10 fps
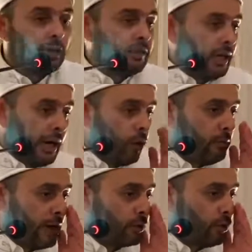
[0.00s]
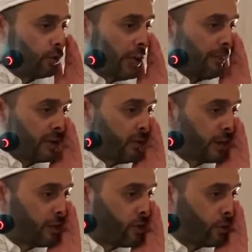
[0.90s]
Ya Ömer diyor namaz
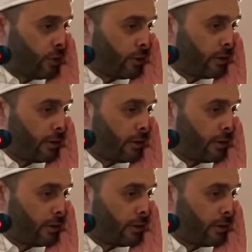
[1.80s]
vakti çıkıyor.